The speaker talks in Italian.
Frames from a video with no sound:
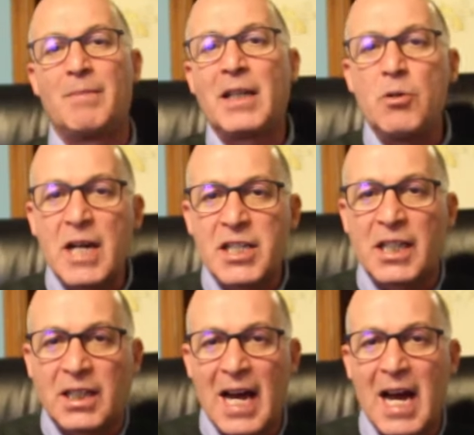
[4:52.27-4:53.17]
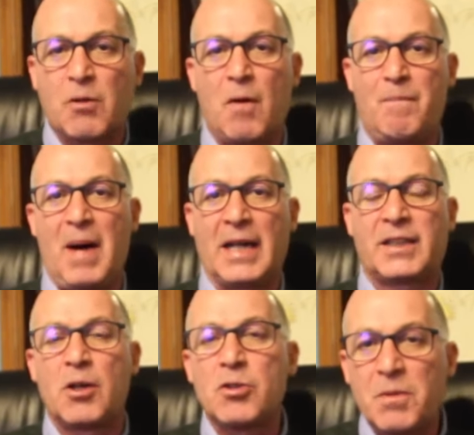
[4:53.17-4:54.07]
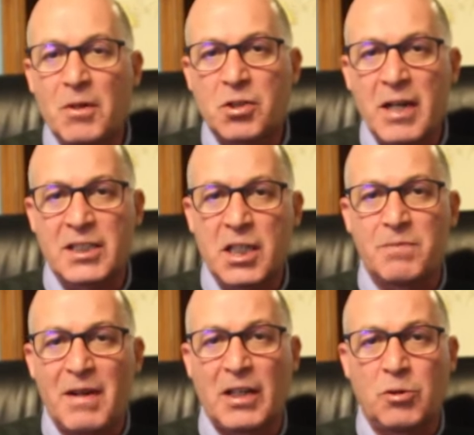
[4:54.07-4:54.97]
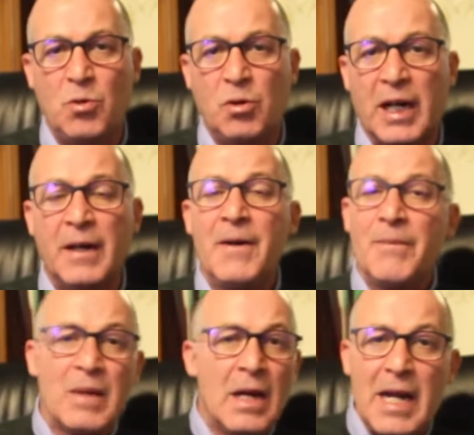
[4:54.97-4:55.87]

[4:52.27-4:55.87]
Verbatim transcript: ma di una città compatta, non ci possono essere sbavature.